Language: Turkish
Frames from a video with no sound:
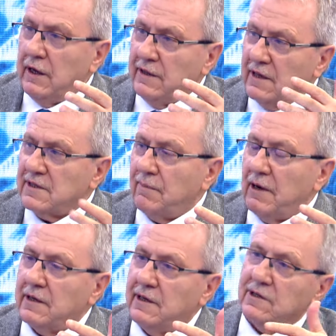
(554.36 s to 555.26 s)
Ne
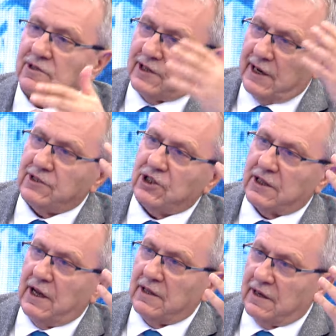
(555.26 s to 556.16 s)
zaman ki Istıranca
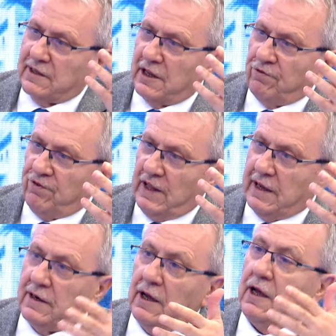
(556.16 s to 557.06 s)
Dağları'ndan
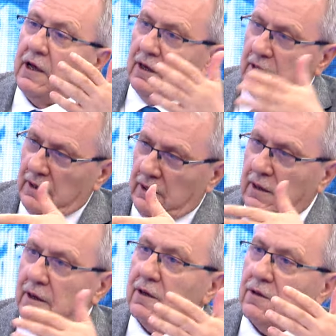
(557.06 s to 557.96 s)
filan
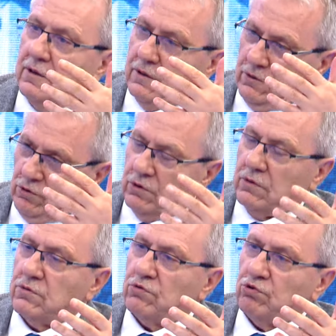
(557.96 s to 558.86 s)
getirilmeye ee, başlandı.